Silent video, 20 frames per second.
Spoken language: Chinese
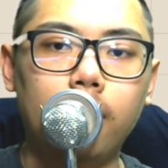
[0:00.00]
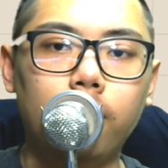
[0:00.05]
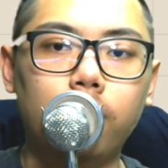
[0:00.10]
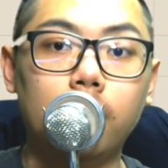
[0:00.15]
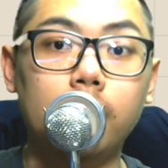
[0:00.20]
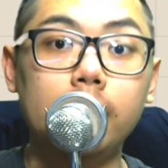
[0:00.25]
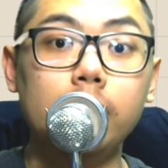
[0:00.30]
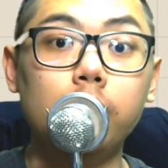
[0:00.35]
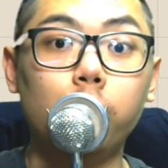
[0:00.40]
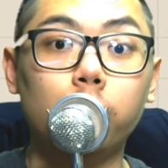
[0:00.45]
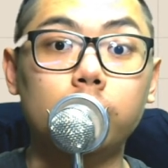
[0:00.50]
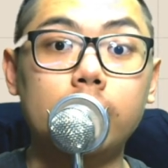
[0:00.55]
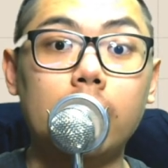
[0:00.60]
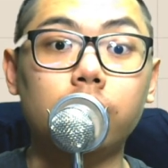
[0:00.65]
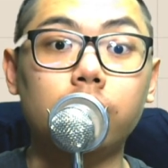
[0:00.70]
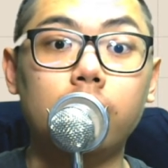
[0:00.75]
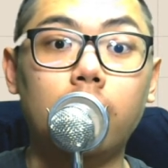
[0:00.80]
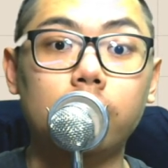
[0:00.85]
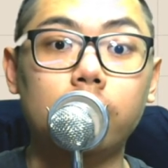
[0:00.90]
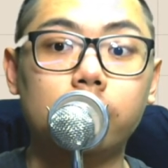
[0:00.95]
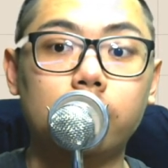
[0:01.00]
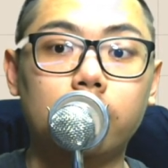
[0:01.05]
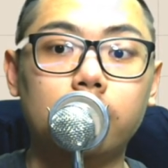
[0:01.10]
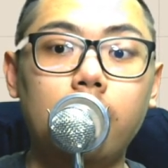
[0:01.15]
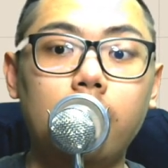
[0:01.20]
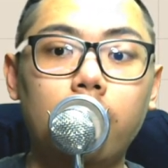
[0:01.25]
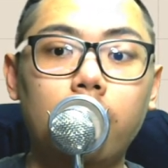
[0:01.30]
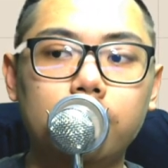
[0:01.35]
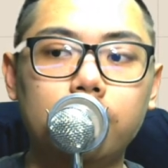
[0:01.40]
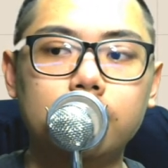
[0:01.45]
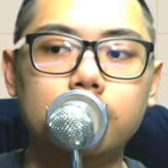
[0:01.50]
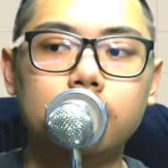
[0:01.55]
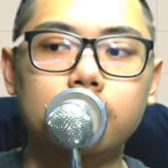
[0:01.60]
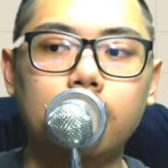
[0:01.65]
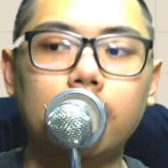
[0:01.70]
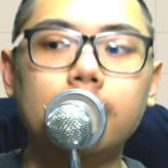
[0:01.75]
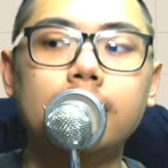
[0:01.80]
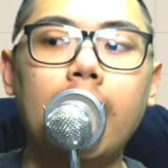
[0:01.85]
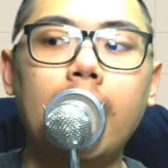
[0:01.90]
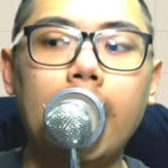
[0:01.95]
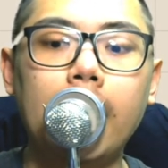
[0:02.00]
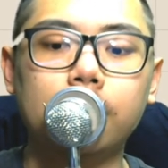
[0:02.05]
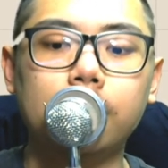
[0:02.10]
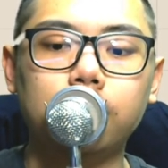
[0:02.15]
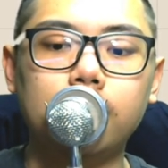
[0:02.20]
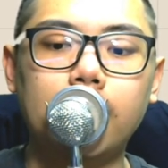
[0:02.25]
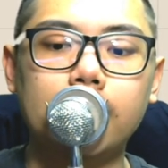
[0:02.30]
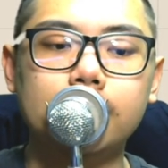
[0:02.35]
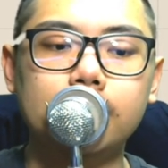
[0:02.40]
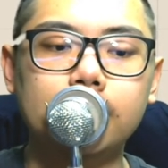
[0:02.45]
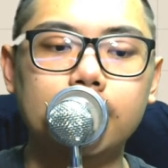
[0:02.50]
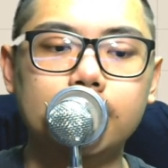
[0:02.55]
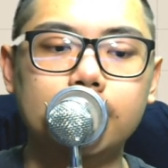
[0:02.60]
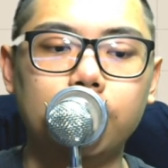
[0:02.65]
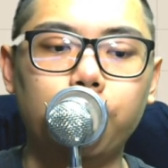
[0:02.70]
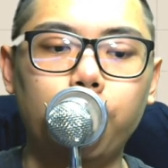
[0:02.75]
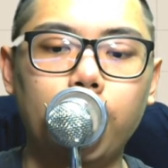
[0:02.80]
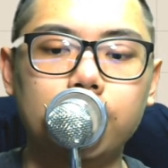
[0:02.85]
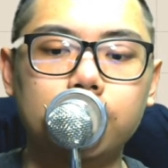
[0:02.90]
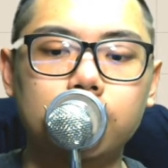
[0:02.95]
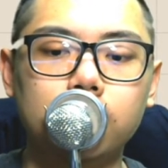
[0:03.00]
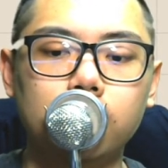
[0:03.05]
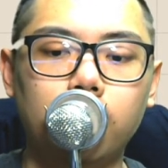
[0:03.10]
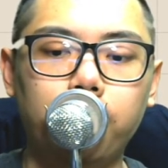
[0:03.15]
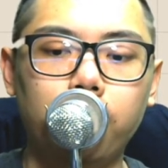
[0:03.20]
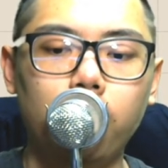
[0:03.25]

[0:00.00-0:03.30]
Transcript: 合理股价就是二十二到二十四，那大概也就在今天这个位置哦。